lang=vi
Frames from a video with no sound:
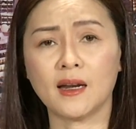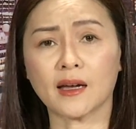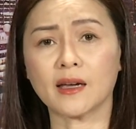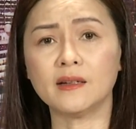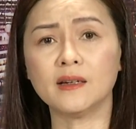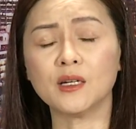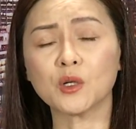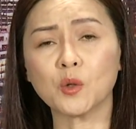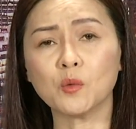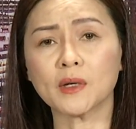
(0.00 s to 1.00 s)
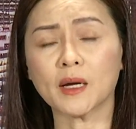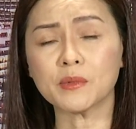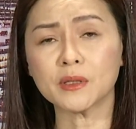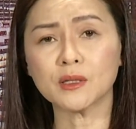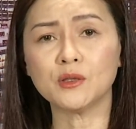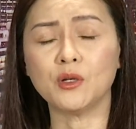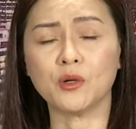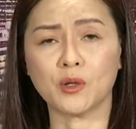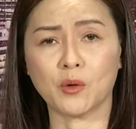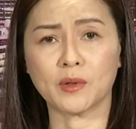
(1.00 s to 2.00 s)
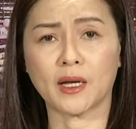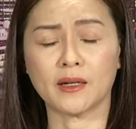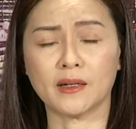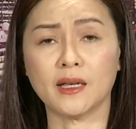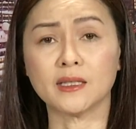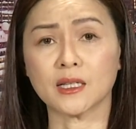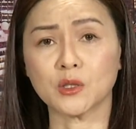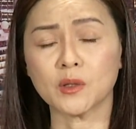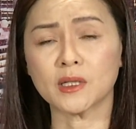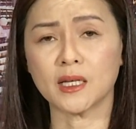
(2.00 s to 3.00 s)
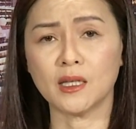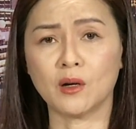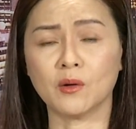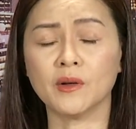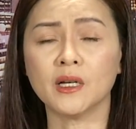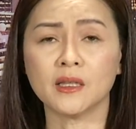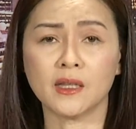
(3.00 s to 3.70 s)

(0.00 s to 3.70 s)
là cái nơi cung cấp rất nhiều đậu nành để sản xuất ra dầu